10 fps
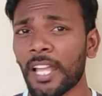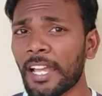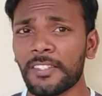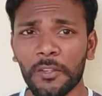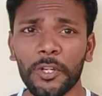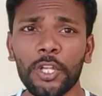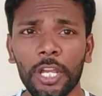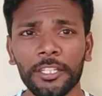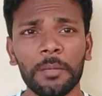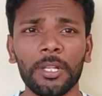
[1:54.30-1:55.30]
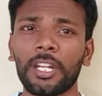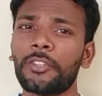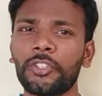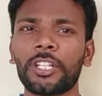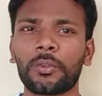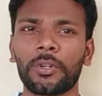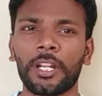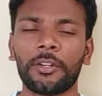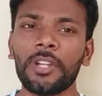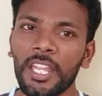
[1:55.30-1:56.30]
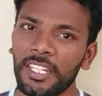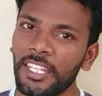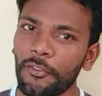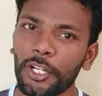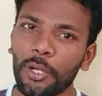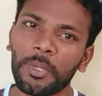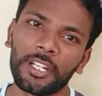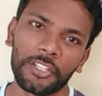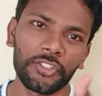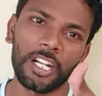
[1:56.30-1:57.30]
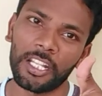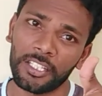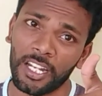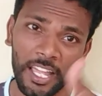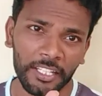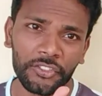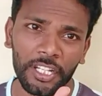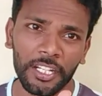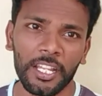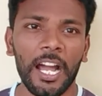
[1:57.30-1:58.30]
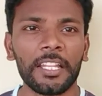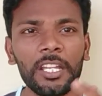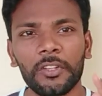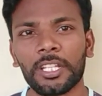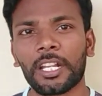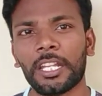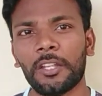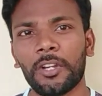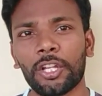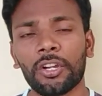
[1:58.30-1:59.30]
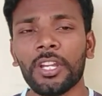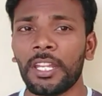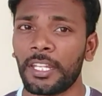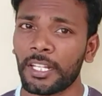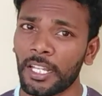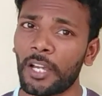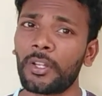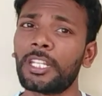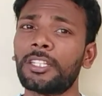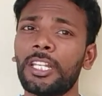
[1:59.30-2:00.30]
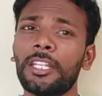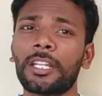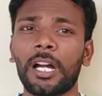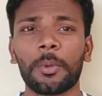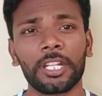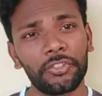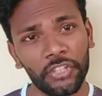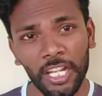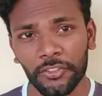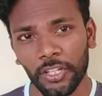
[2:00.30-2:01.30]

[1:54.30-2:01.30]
గాయస్ ఈ వీడియో అయితే మీకు నచ్చింది అనుకుంటున్నాను ఈ వీడియో మీకు నచ్చినట్టయితే లైక్ చేయండి అదేవిధంగా ఈ వీడియో ఇంకా ఎవరికి తెలియదు కాబట్టి షేర్